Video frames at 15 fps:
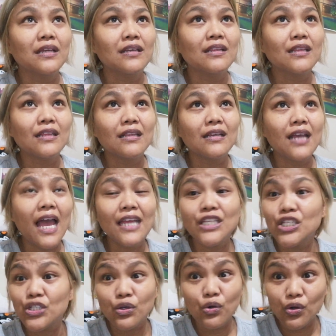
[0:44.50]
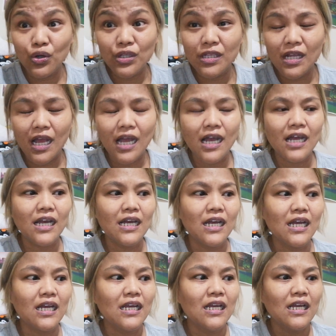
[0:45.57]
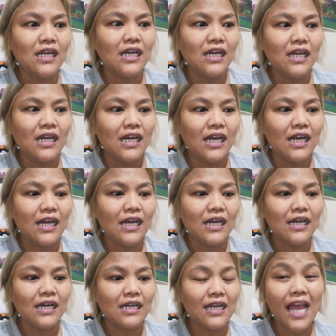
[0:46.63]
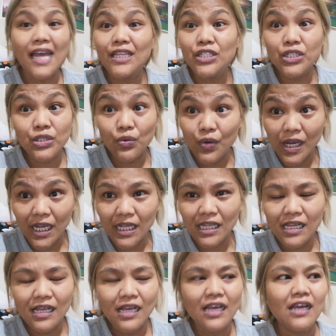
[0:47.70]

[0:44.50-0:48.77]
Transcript: in, God is good. Uh, uh, God's will.